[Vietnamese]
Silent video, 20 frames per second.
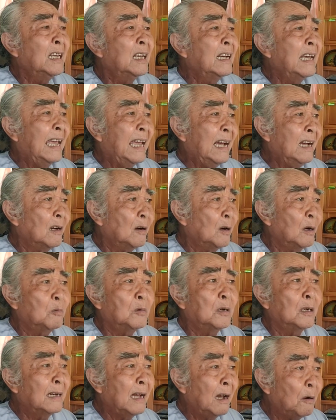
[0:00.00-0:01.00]
ta chia rẽ
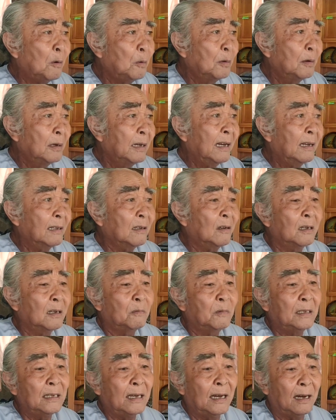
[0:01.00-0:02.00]
rồi không được đâu thấy
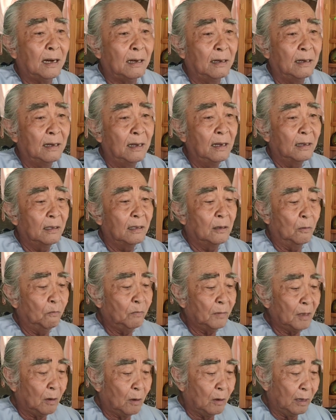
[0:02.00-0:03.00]
cho nên bây giờ
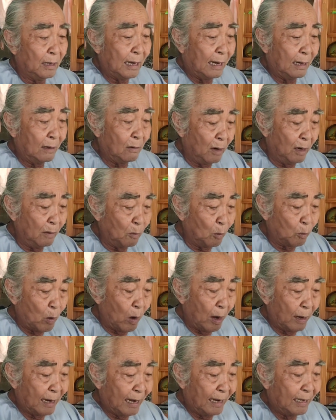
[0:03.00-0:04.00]
chúng tôi đã nói
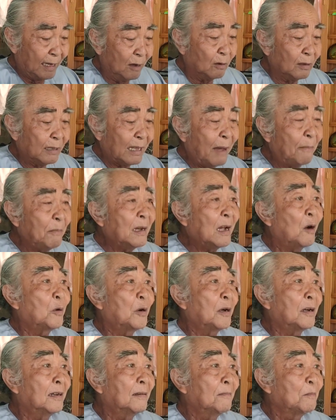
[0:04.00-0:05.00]
một đoạn này chỉ có 8
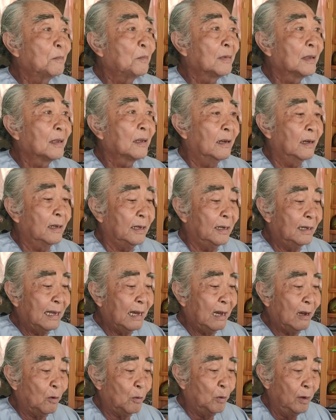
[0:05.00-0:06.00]
câu thôi rồi
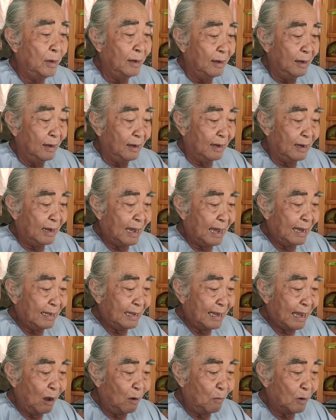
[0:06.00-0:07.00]
khi nào à,
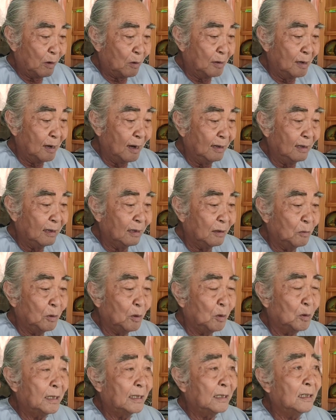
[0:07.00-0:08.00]
hai cháu mà có đến thì
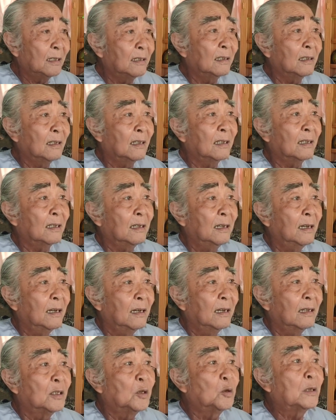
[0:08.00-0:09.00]
chúng tôi sẽ xin à,
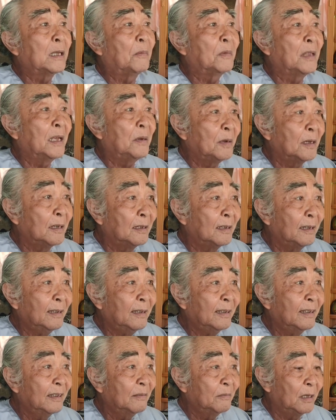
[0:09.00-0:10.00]
sưu tầm thêm
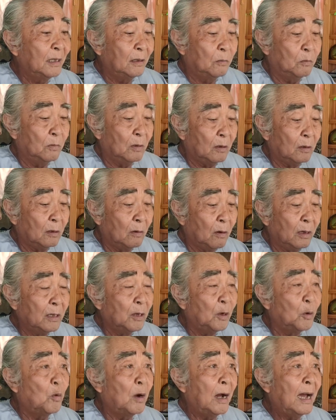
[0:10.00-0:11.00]
nữa vì chúng nói
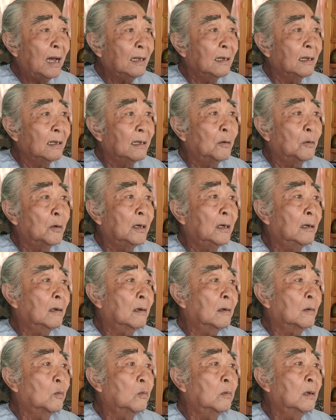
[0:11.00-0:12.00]
nói nhiều quá thì nhiều
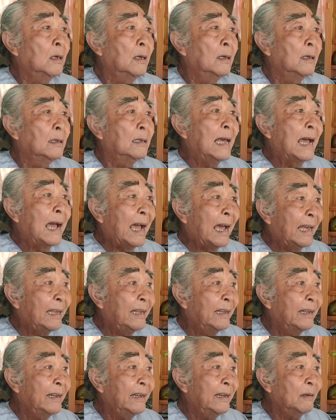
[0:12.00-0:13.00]
khi nó cũng
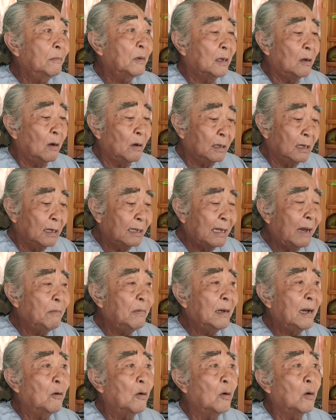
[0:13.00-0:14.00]
dài ha, mà nói chỉ
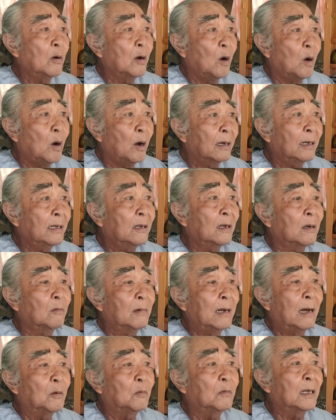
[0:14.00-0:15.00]
8 câu gọn gọn để
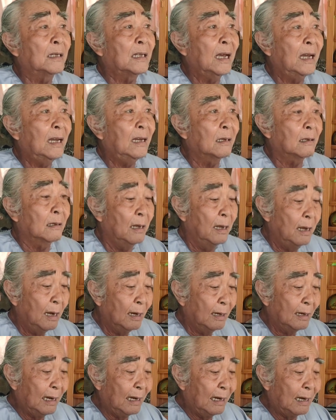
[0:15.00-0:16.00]
cho đồng đạo chúng ta thấy rằng
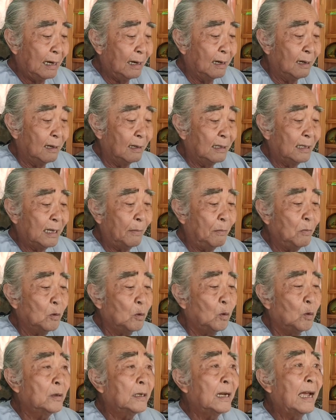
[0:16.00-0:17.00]
đây là lời
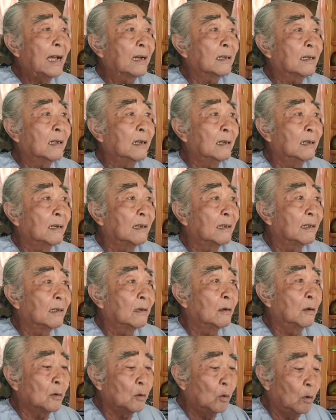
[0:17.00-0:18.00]
sấm của trạng trình
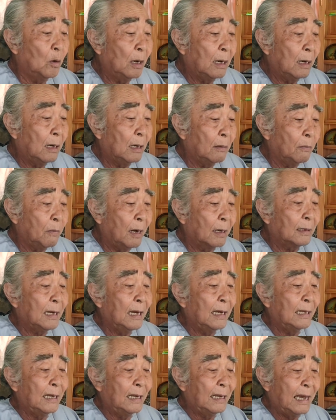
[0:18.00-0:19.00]
của, của à,
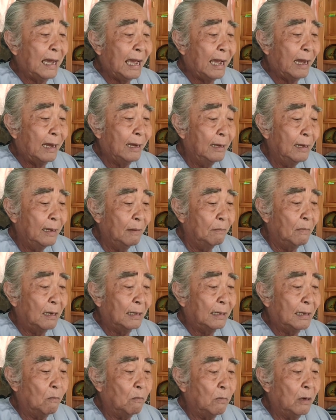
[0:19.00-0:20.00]
Phật thầy Tây An
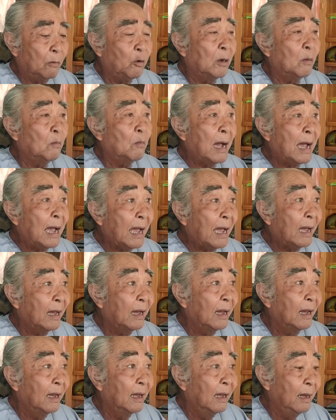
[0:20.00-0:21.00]
mà trong cái quyển
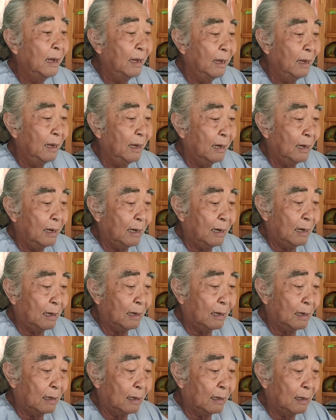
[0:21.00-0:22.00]
3 dạ.
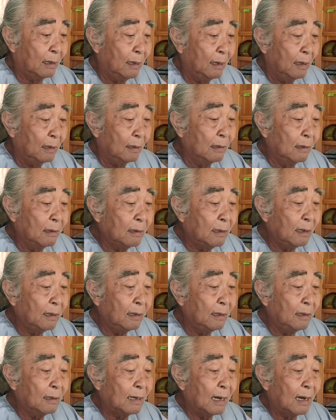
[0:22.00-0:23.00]
à, trước
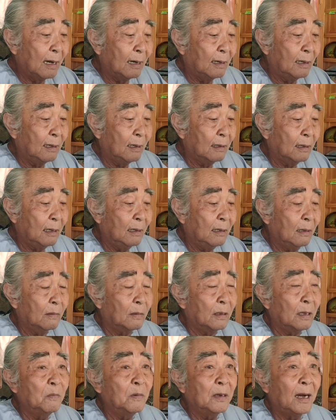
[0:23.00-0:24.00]
khi dứt lời đó để
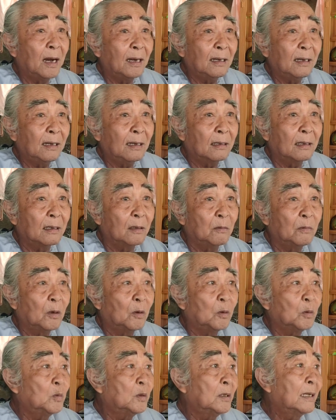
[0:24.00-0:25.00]
nào tóm kết đó, thì
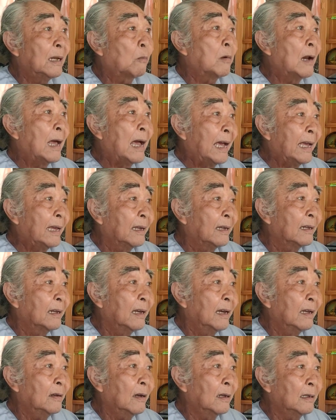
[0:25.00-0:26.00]
chúng tôi cũng xin đọc lại
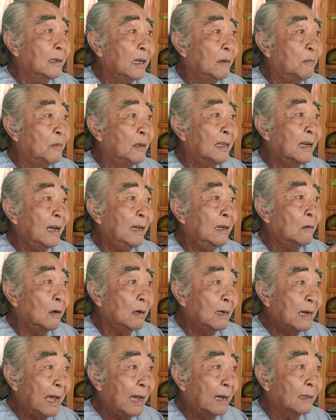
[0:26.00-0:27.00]
để cho anh chị mình thấy
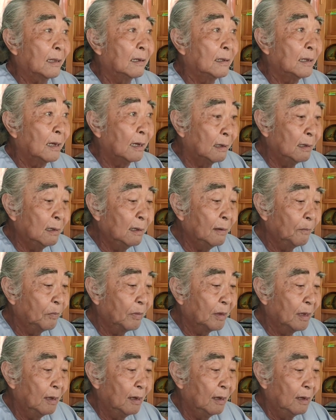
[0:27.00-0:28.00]
rõ ràng từ chữ
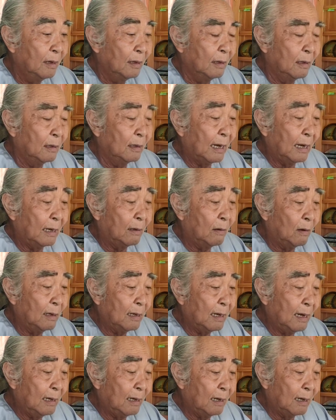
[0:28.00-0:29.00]
như thầy
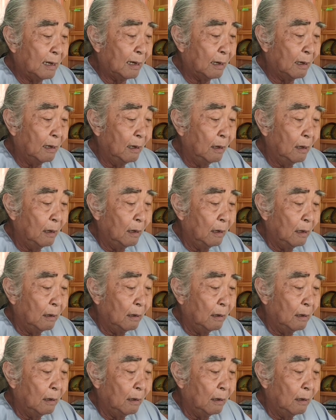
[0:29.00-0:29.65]
nói đây đó là